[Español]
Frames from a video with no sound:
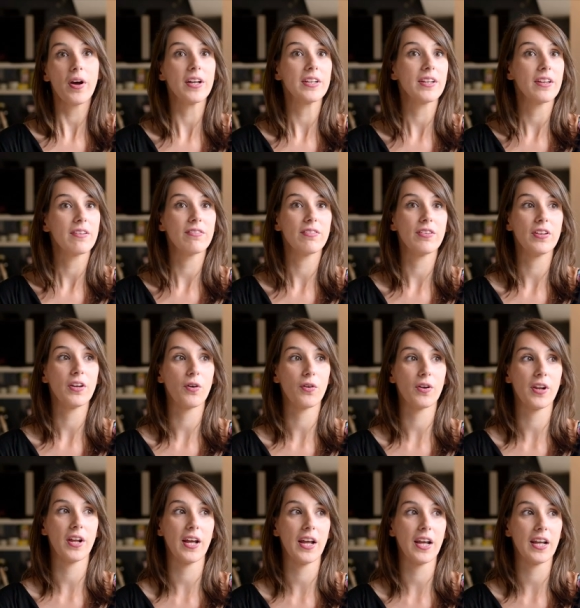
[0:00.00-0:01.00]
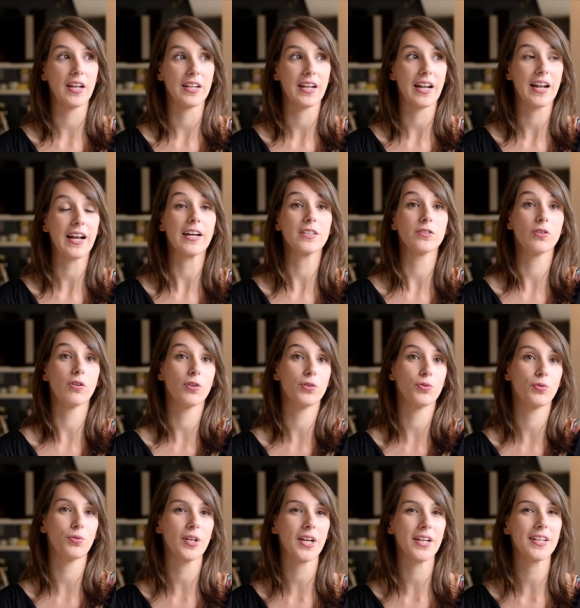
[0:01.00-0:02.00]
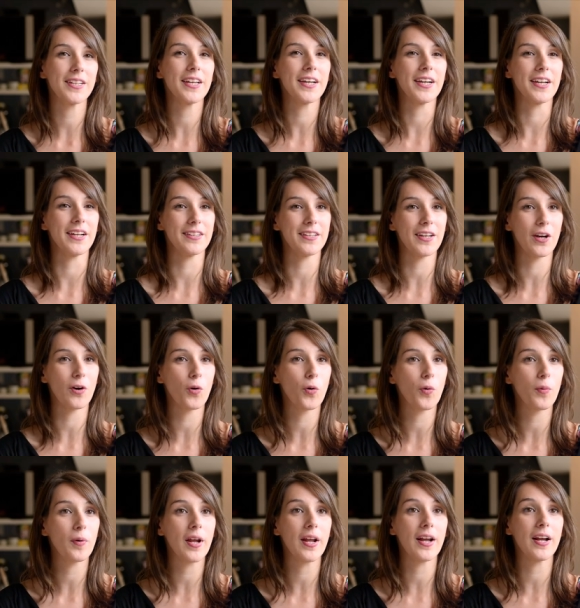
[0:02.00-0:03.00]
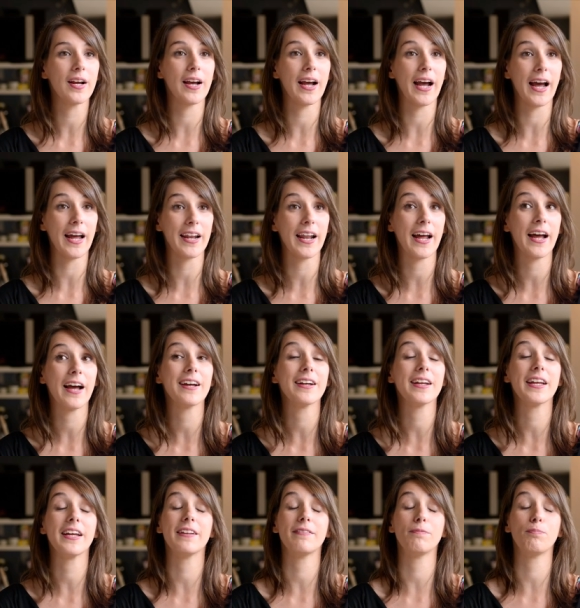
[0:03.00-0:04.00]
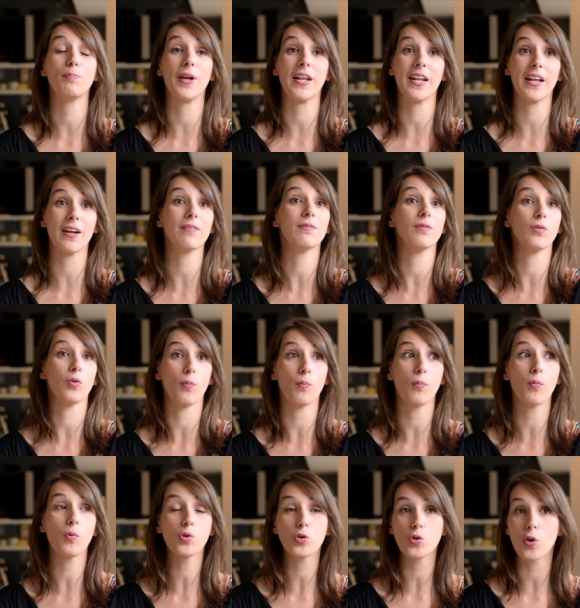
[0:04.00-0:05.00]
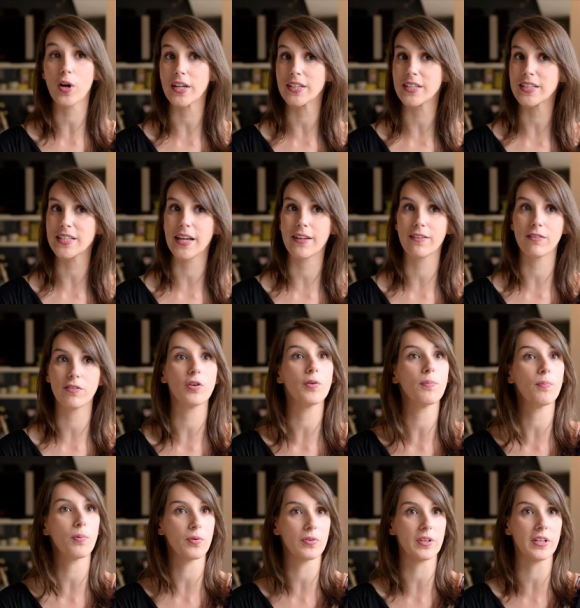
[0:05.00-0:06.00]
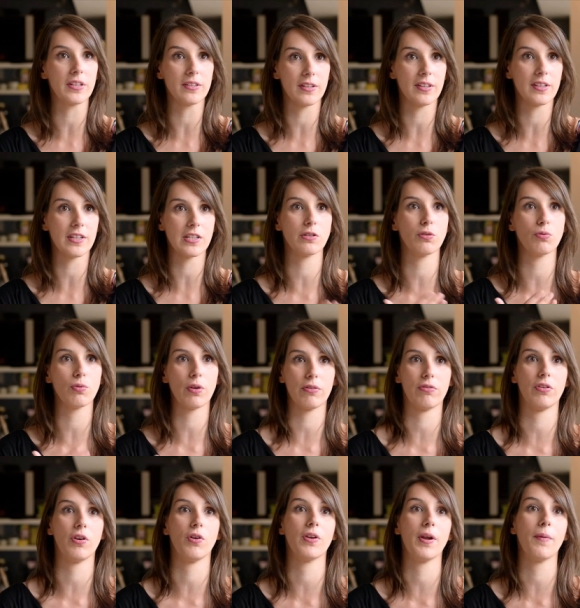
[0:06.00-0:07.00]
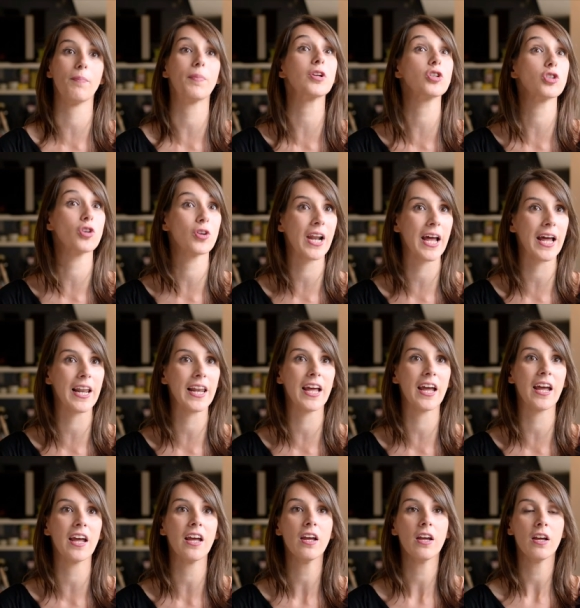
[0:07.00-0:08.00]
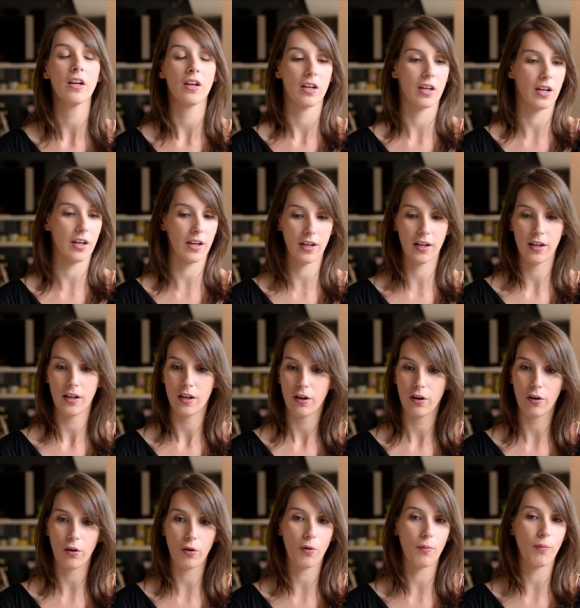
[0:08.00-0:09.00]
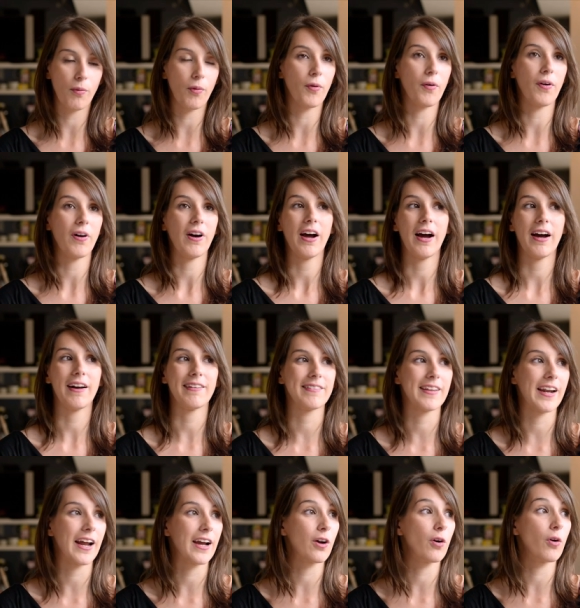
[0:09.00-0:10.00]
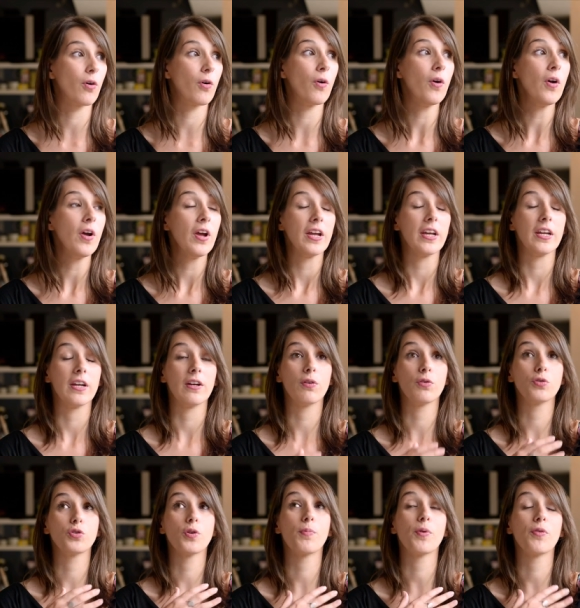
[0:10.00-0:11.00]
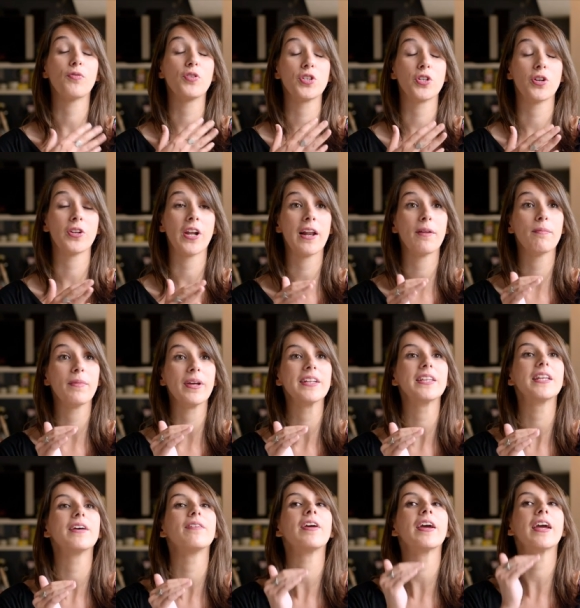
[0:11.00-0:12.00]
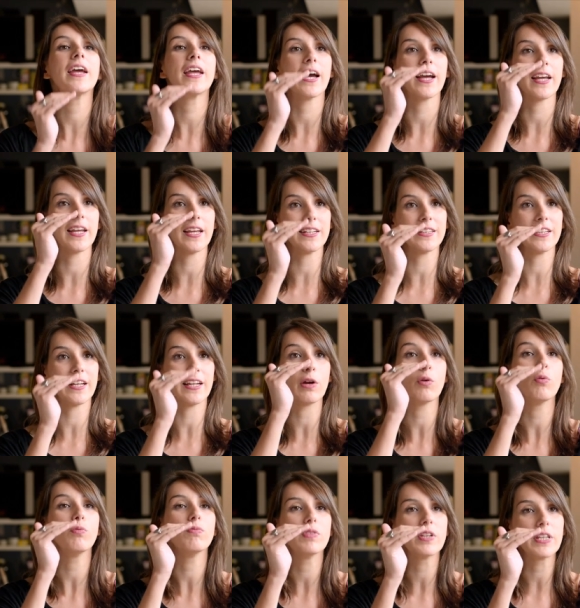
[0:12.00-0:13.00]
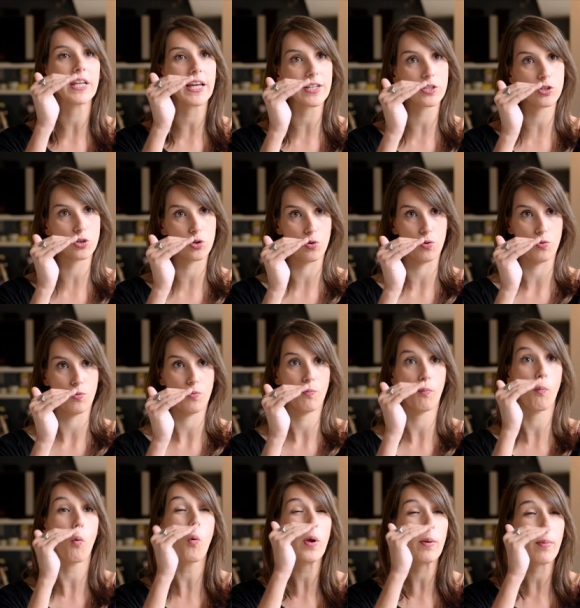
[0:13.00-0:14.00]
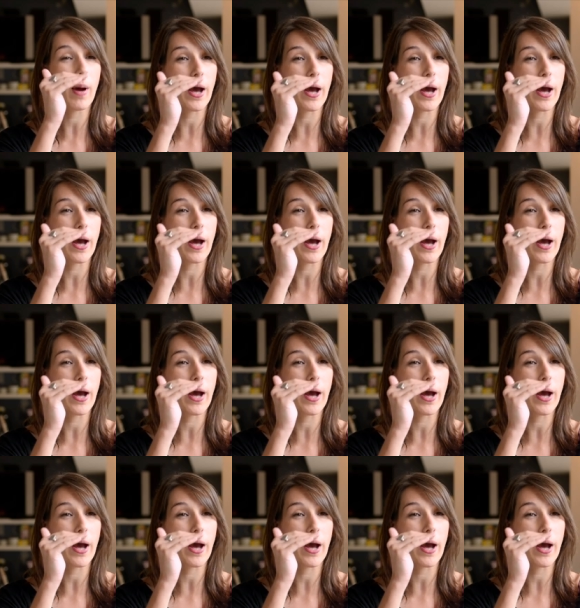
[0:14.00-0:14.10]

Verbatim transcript: de detenciones, en el caso de los estudiantes, gente joven, gana, que viene con mucho cansancio por distintas situaciones personales, eh, robo, atraco, incluso profesionalmente, ven que aquí tienen un techo muy